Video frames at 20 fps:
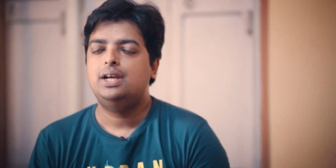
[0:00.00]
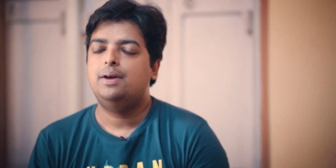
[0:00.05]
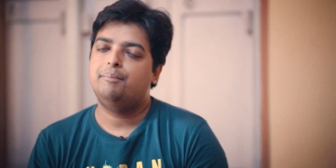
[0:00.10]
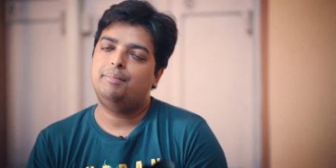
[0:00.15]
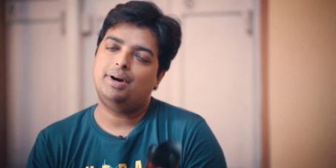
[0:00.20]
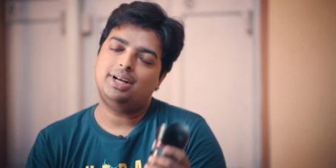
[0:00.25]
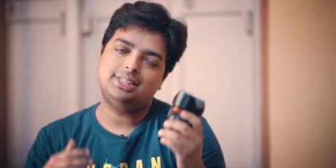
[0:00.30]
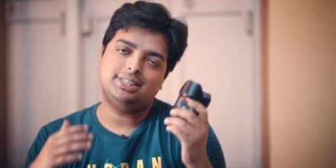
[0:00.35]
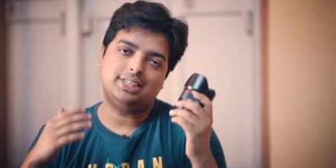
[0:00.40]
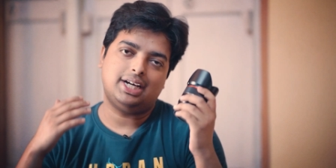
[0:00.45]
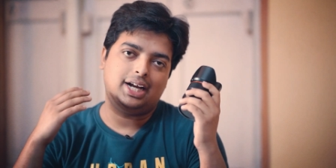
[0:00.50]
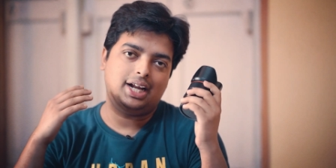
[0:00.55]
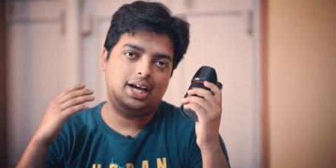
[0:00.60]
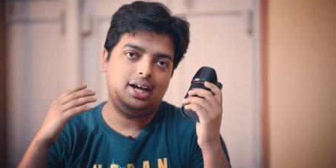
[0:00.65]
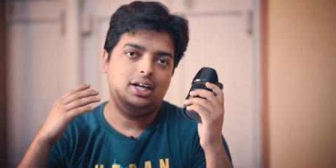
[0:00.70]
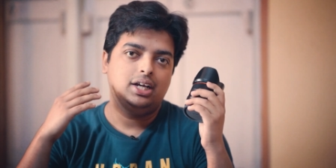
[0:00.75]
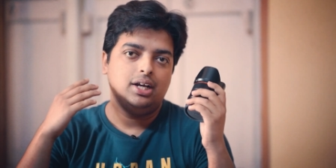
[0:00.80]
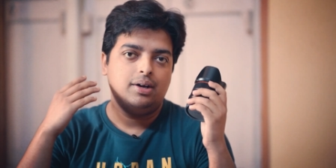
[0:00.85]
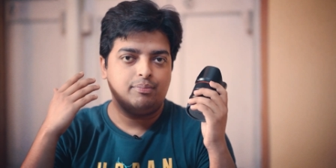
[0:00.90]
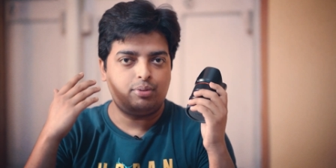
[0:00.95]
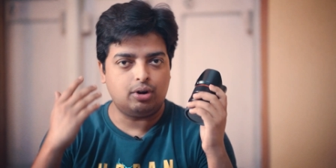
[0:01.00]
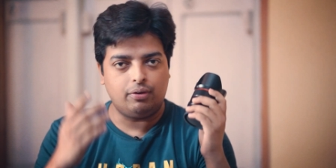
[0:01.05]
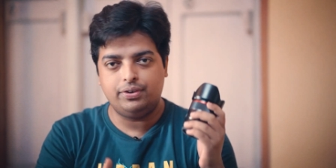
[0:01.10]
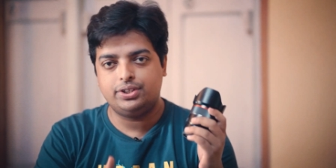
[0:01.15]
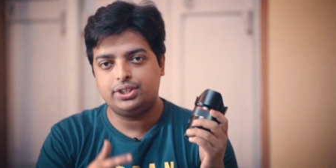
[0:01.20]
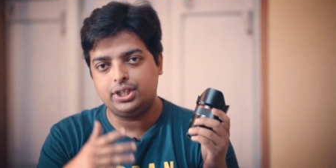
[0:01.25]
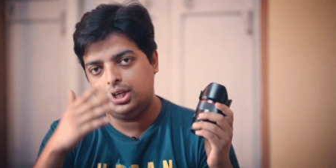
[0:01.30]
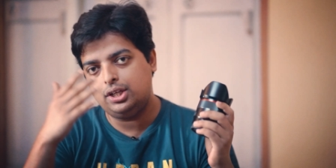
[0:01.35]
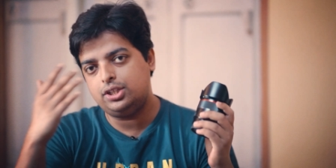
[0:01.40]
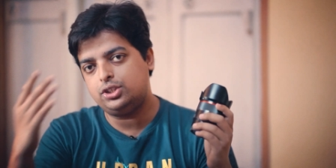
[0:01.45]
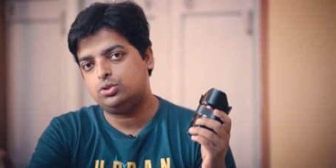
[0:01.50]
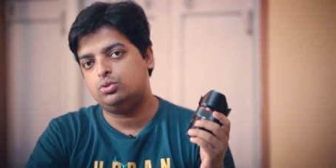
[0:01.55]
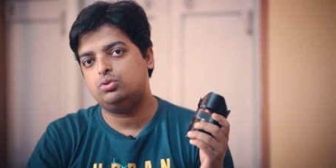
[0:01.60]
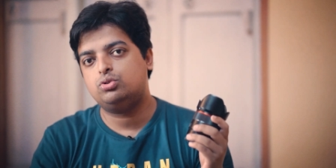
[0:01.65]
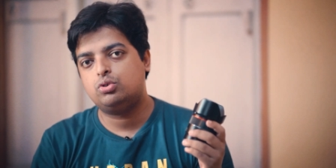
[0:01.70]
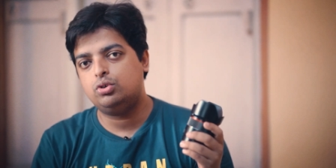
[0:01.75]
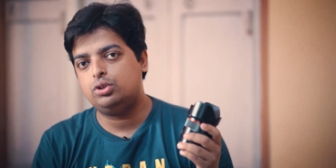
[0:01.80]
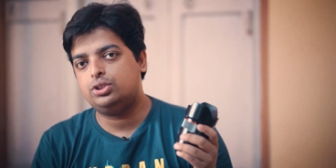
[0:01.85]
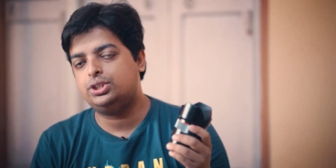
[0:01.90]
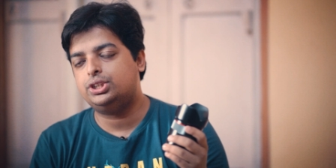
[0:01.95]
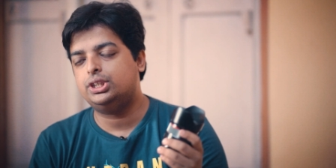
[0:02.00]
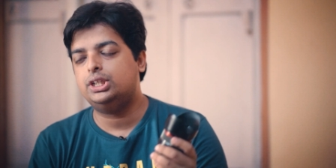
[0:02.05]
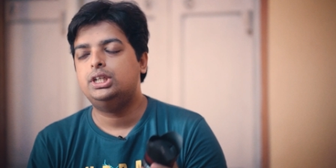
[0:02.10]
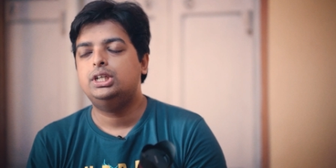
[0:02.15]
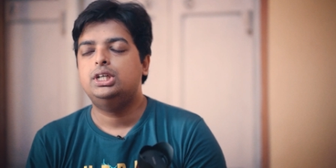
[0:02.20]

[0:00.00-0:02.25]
বা যারা প্রফেশনাল শ্যুট করছে